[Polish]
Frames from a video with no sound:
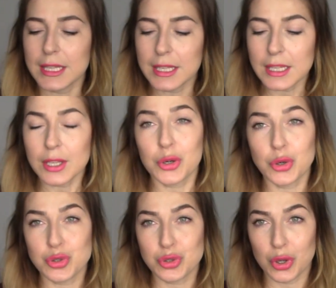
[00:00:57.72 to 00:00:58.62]
i
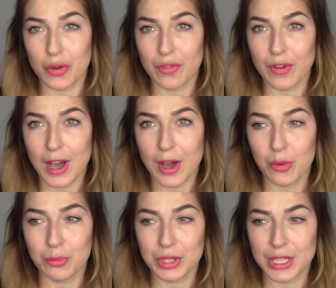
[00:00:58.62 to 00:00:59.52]

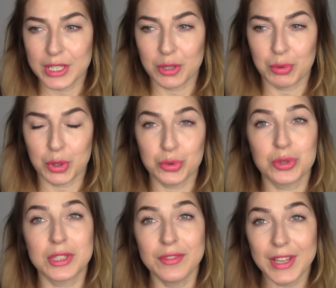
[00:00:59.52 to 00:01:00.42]
kosztował mnie ten
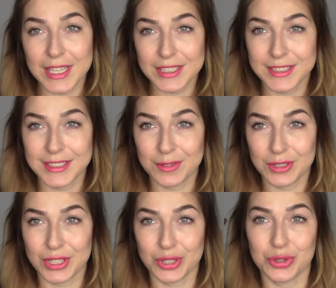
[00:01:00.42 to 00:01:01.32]
produkt
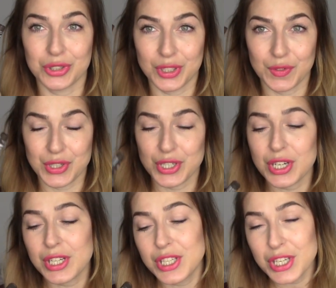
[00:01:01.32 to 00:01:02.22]
12,99.
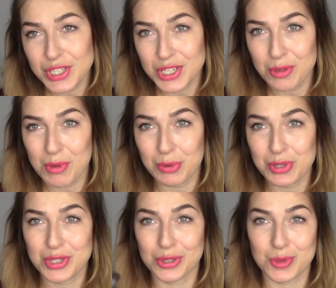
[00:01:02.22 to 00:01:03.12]
Jeżeli jeszcze nie
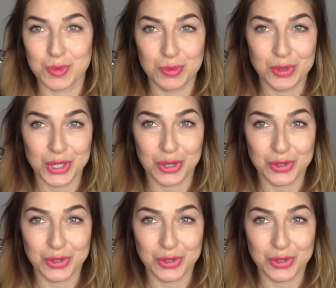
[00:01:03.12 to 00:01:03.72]
miałyście, to spróbujcie